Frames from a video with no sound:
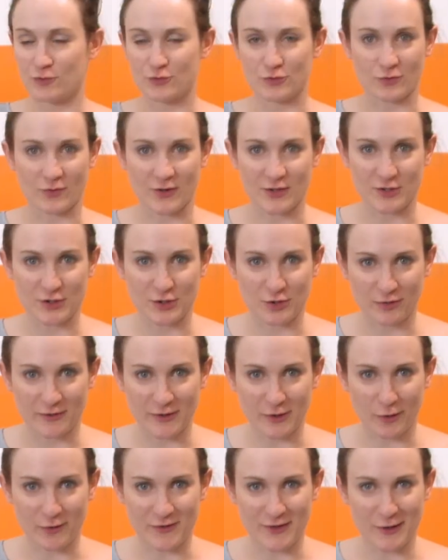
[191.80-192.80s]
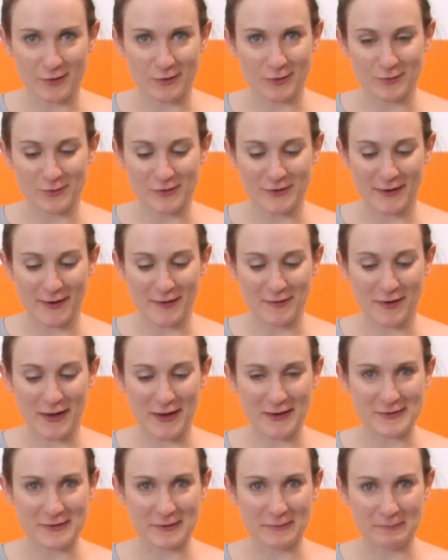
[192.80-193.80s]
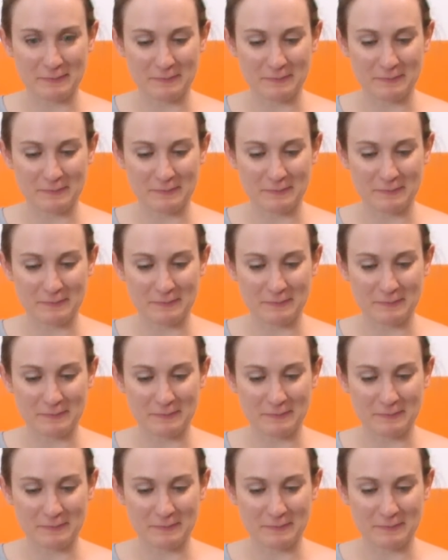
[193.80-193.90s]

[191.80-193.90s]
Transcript: Je crois que j'ai trouvé une recette de mousse à la fraise.